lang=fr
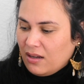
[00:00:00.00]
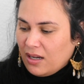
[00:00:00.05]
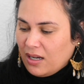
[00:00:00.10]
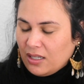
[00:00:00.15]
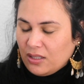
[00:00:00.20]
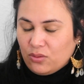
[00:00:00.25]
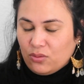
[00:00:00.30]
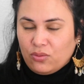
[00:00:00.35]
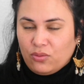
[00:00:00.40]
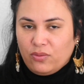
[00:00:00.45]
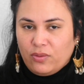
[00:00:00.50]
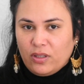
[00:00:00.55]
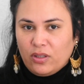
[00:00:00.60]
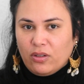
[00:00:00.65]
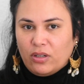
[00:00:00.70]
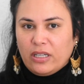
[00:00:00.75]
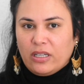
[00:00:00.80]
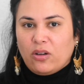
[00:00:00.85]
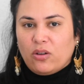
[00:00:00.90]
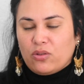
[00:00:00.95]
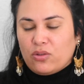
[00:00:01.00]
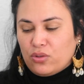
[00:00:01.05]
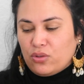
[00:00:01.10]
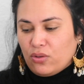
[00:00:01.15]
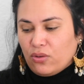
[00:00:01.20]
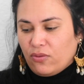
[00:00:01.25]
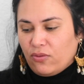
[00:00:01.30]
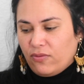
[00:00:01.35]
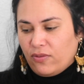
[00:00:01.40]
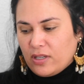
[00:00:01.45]
à, trouver dans les grandes
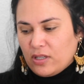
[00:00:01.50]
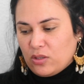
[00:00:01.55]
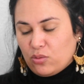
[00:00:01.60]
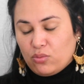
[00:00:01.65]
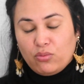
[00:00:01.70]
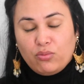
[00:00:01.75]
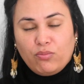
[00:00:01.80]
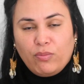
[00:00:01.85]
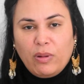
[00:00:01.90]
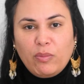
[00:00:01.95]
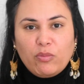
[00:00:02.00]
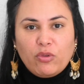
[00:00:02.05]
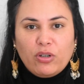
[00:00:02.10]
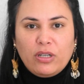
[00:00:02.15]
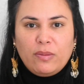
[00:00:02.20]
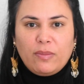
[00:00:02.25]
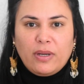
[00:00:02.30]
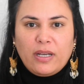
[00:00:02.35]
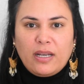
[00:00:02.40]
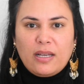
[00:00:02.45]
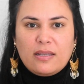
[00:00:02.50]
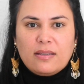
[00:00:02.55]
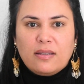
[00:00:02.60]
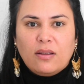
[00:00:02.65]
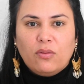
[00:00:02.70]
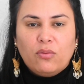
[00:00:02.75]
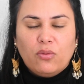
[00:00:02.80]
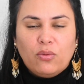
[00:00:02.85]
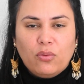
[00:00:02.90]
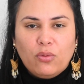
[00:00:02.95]
surfaces ou même dans les
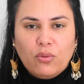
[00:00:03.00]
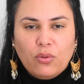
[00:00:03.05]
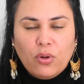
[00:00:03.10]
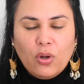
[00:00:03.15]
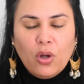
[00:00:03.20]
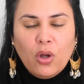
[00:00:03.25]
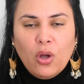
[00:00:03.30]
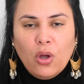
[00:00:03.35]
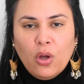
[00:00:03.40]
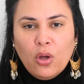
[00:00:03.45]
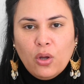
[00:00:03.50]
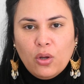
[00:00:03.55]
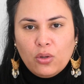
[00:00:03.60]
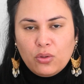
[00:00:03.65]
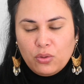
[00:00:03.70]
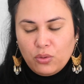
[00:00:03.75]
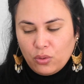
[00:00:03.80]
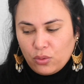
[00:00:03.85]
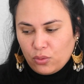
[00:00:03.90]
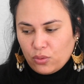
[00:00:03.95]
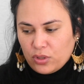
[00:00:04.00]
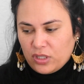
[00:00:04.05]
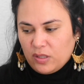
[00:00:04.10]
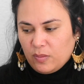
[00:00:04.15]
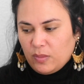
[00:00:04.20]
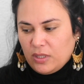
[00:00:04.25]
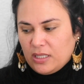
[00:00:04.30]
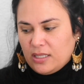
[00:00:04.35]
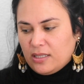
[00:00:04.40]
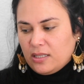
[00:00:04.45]
magasins de, de
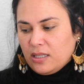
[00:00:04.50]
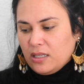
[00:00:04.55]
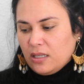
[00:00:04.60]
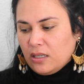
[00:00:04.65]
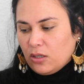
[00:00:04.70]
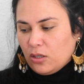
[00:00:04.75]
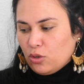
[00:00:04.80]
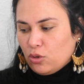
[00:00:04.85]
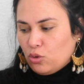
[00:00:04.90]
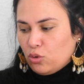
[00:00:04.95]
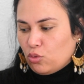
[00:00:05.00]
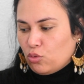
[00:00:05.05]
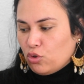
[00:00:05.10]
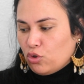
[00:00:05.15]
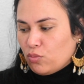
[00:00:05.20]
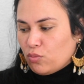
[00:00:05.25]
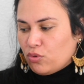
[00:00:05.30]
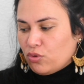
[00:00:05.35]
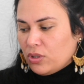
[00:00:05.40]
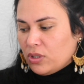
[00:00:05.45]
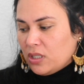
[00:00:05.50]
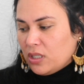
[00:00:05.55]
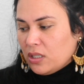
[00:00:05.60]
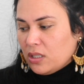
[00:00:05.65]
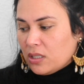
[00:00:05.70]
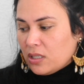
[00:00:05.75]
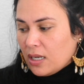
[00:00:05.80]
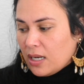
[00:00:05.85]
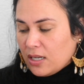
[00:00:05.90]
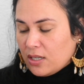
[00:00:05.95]
cosmétiques. Du coup, je me suis dit
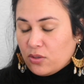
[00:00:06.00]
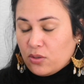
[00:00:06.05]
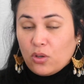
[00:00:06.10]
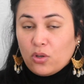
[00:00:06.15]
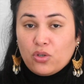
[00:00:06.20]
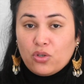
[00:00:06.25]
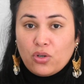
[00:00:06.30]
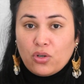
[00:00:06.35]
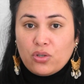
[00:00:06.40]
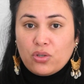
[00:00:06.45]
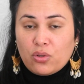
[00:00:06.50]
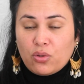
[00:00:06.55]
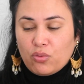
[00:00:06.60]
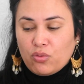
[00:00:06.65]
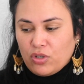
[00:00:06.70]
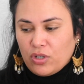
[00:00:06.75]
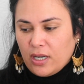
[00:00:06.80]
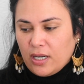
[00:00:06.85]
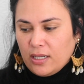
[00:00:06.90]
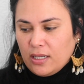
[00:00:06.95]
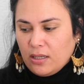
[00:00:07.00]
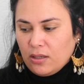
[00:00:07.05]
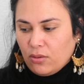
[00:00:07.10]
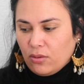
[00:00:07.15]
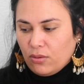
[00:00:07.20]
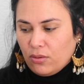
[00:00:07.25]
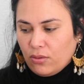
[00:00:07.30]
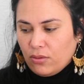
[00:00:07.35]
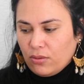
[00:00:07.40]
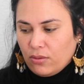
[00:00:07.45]
que c'est la seule chose que j'allais
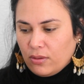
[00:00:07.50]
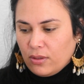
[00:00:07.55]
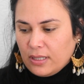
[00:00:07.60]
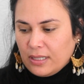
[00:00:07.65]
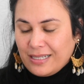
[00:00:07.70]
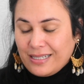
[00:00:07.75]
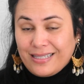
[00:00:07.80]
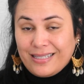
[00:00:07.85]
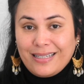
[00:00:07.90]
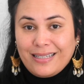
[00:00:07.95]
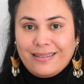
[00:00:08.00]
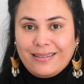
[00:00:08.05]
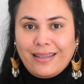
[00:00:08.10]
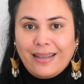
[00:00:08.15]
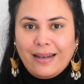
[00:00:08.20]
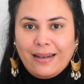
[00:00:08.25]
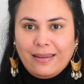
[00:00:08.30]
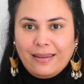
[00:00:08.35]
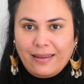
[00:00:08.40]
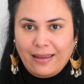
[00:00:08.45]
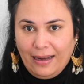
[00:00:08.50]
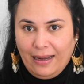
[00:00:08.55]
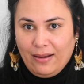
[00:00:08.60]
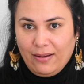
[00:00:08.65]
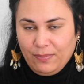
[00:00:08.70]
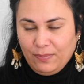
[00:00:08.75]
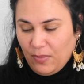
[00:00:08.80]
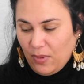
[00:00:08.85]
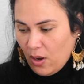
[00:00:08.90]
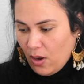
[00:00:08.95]
euh, laisser telle qu'elle.
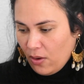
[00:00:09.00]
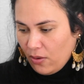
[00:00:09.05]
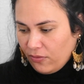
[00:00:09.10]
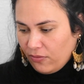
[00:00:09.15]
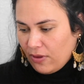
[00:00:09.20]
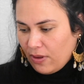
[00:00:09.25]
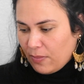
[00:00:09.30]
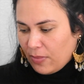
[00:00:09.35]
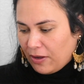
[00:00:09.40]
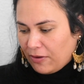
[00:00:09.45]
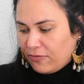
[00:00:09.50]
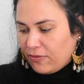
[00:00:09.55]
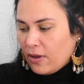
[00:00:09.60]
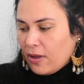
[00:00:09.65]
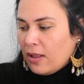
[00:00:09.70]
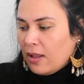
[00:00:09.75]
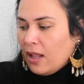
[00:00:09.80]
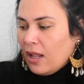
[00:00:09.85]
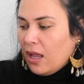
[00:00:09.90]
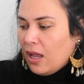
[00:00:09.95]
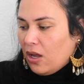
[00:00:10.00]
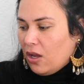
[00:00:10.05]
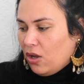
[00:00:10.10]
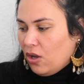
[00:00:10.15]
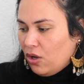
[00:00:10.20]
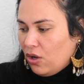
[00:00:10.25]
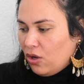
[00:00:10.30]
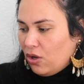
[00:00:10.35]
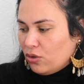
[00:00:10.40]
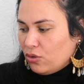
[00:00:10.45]
Enfin bref.
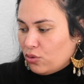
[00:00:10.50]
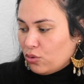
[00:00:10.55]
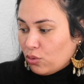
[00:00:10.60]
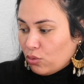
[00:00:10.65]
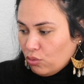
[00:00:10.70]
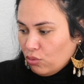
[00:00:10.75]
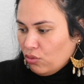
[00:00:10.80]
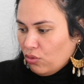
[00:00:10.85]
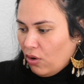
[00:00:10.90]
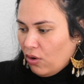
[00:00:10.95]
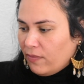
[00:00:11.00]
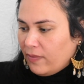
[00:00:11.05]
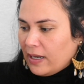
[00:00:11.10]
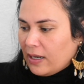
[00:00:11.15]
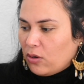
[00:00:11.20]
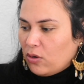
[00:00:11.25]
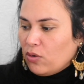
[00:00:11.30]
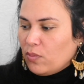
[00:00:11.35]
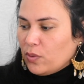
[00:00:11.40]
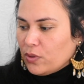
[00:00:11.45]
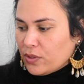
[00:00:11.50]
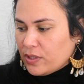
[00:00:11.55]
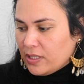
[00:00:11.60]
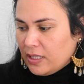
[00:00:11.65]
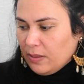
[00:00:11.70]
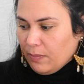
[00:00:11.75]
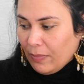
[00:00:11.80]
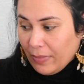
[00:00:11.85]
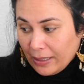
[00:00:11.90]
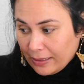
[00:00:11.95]
Euh, du coup, on va
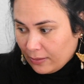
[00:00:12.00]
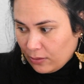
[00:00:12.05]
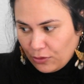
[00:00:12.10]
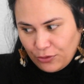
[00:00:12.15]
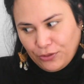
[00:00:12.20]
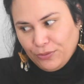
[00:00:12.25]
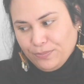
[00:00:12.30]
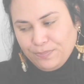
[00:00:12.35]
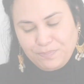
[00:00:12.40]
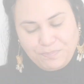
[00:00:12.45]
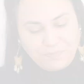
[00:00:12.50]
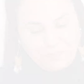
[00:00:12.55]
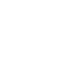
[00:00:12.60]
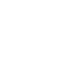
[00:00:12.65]
commencer maintenant.